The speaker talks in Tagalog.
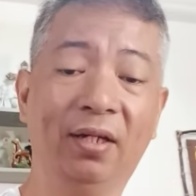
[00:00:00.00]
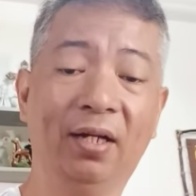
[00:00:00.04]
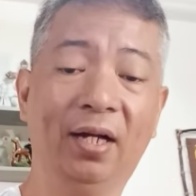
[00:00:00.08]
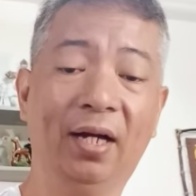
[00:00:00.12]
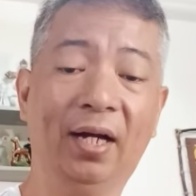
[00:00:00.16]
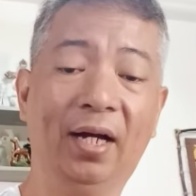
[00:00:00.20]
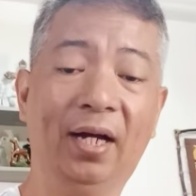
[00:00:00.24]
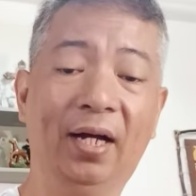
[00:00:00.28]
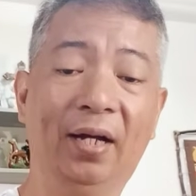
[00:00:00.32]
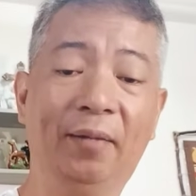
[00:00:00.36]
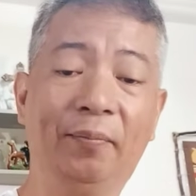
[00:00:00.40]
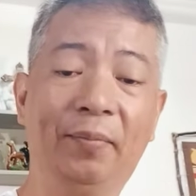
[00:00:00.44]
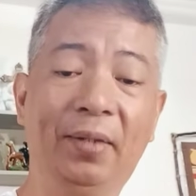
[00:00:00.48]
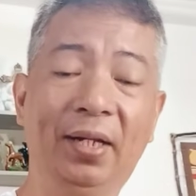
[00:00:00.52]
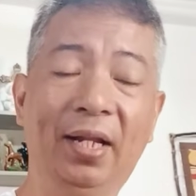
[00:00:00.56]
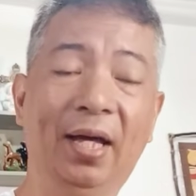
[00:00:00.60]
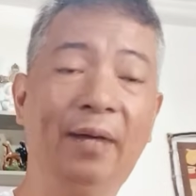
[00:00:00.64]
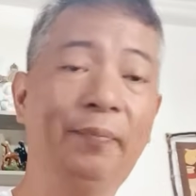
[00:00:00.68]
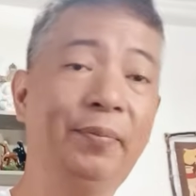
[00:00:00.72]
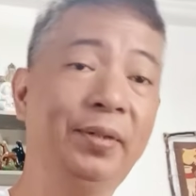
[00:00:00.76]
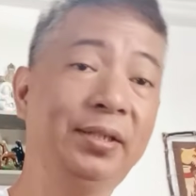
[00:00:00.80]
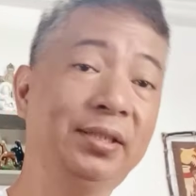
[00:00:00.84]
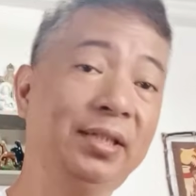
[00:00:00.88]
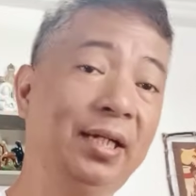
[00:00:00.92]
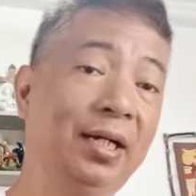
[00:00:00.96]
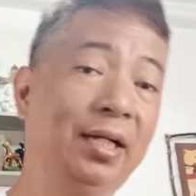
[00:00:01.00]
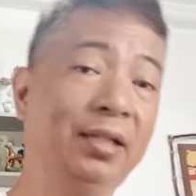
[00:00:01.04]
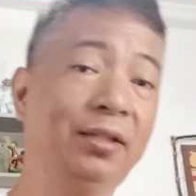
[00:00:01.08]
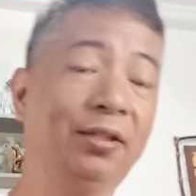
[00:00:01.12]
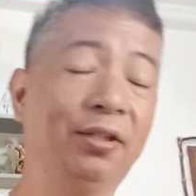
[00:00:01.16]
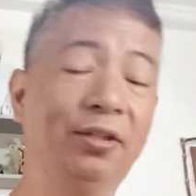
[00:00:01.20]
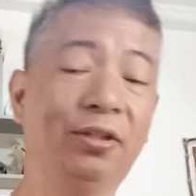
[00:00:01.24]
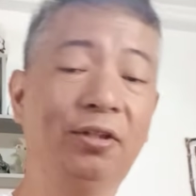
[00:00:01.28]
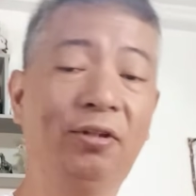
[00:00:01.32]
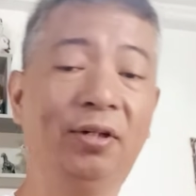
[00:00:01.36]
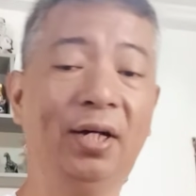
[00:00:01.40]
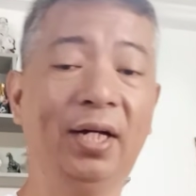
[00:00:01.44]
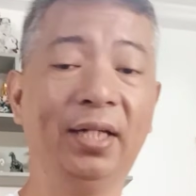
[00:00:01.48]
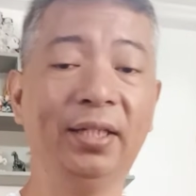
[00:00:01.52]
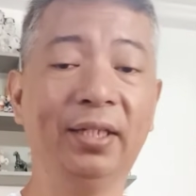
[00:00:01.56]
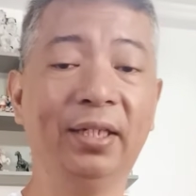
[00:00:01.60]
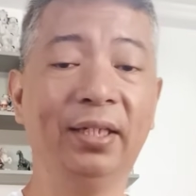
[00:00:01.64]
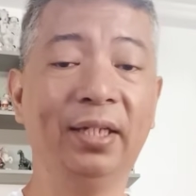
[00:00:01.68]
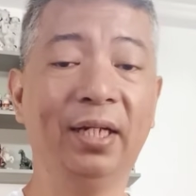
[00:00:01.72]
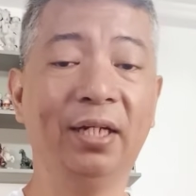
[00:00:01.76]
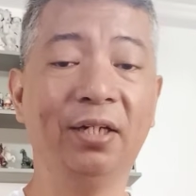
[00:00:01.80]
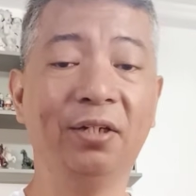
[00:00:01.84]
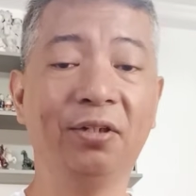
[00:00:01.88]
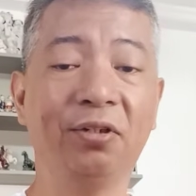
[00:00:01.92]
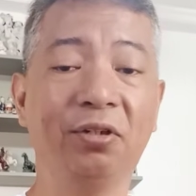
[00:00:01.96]
Uh, malapit sa
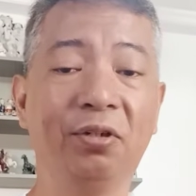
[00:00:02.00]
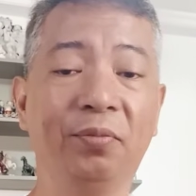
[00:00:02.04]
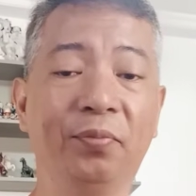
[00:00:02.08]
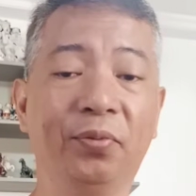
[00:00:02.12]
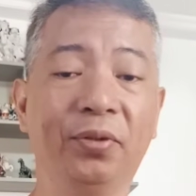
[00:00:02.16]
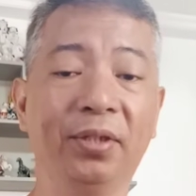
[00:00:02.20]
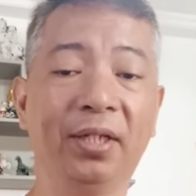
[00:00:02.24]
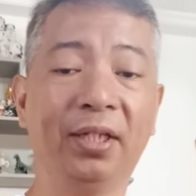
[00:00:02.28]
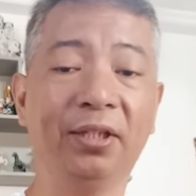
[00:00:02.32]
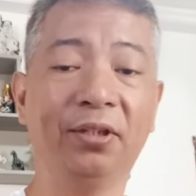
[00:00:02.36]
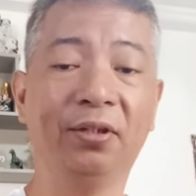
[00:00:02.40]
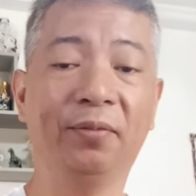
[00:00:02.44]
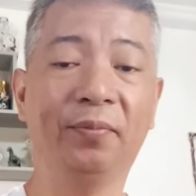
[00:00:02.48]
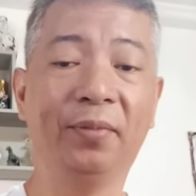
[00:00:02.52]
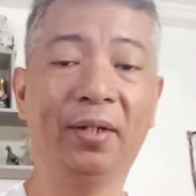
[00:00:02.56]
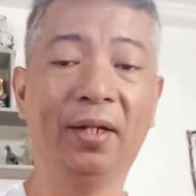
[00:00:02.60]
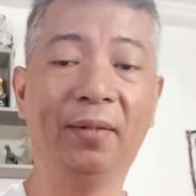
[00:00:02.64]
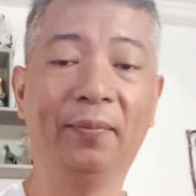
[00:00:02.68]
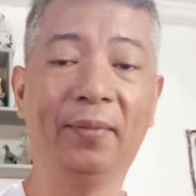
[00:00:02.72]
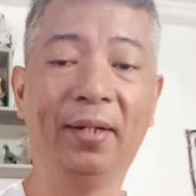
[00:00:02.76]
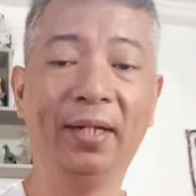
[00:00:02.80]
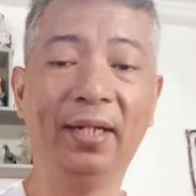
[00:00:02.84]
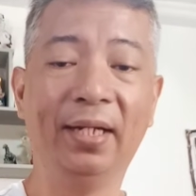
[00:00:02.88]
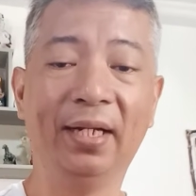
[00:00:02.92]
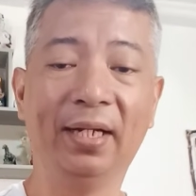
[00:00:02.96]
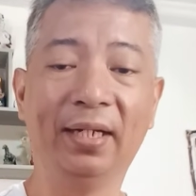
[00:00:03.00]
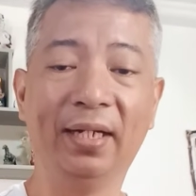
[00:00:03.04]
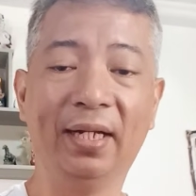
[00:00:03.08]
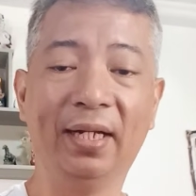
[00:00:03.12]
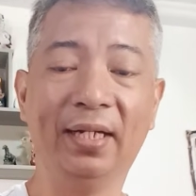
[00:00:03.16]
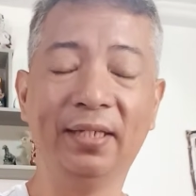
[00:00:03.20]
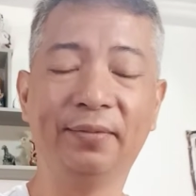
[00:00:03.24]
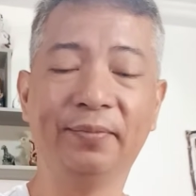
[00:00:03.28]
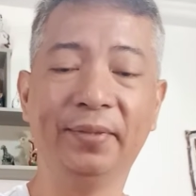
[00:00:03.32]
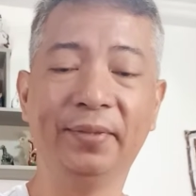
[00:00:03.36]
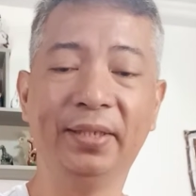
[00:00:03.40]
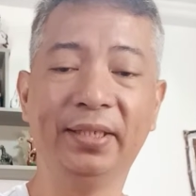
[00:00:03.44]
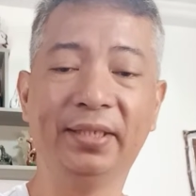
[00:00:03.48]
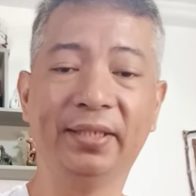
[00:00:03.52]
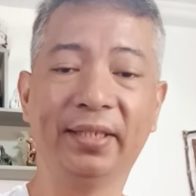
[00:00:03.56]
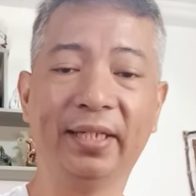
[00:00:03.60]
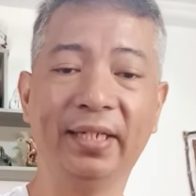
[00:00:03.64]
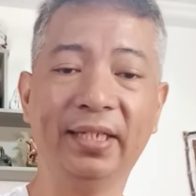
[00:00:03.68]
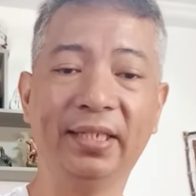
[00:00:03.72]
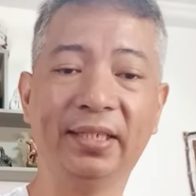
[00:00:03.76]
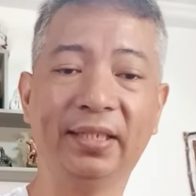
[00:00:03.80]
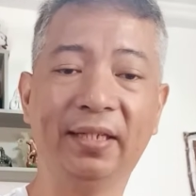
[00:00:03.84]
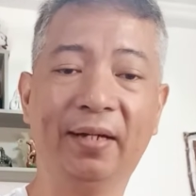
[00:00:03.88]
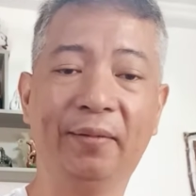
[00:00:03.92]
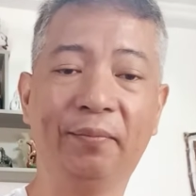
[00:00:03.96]
katotohanan ang grupo na to mga bayang classmates,
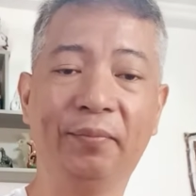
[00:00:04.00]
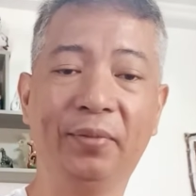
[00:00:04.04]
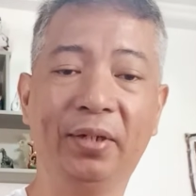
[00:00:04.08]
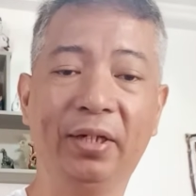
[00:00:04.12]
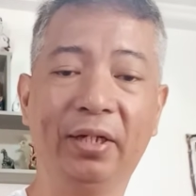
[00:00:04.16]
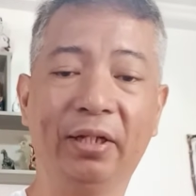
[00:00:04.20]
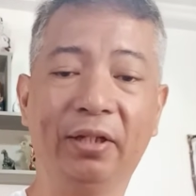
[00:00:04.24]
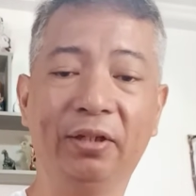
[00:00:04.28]
race number